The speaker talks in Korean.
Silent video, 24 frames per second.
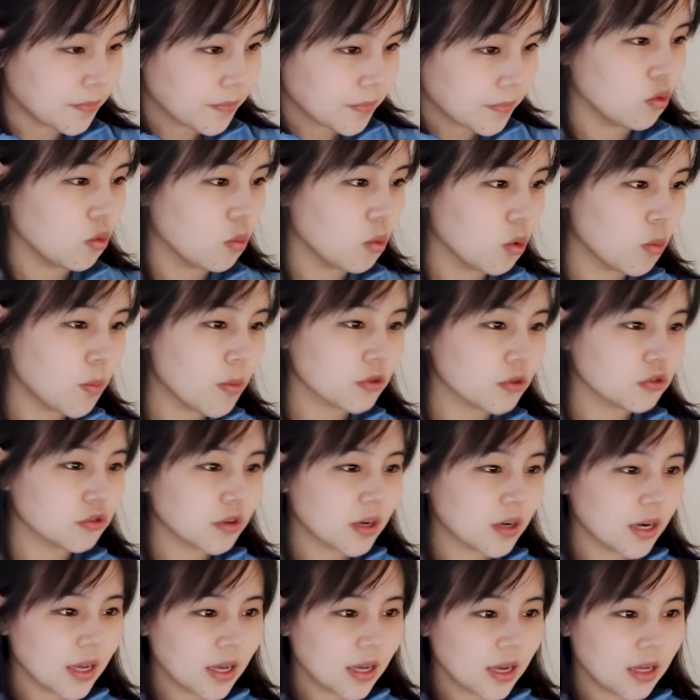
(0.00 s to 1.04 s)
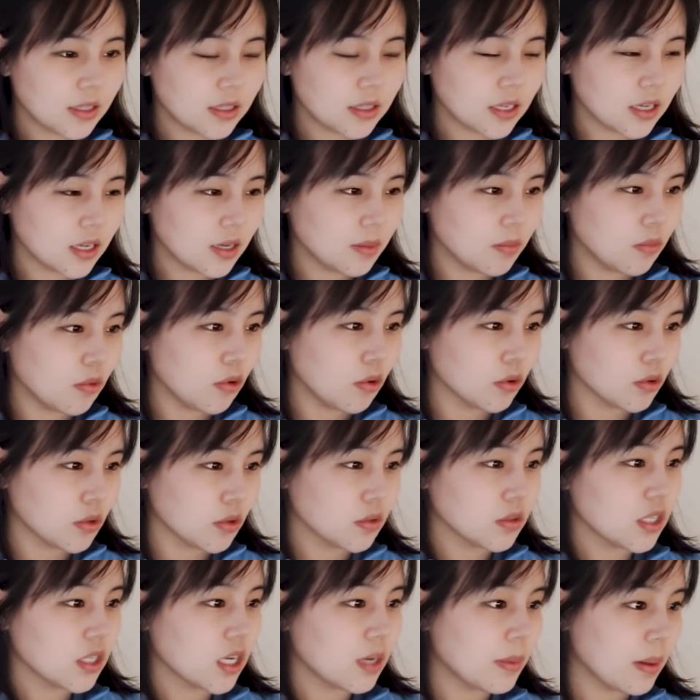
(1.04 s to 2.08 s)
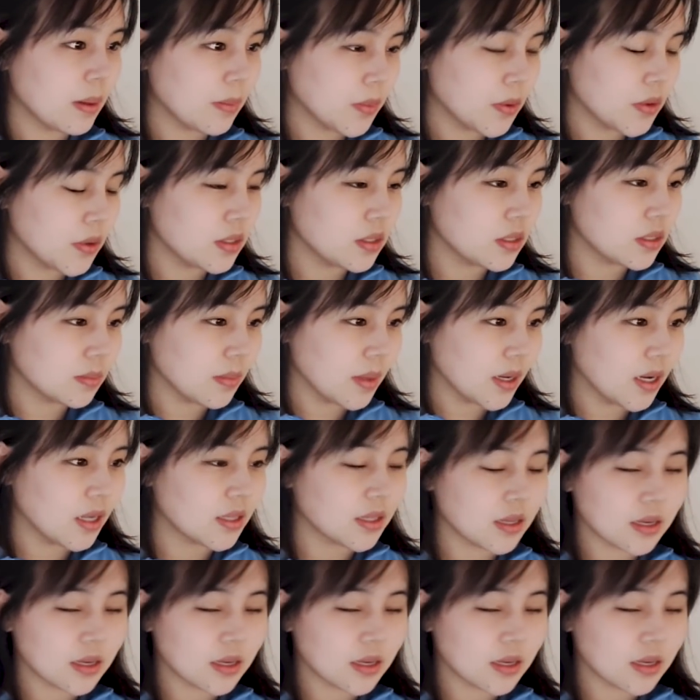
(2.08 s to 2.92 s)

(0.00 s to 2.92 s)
뭐 목표 주가야 다뭐 천차만별이지만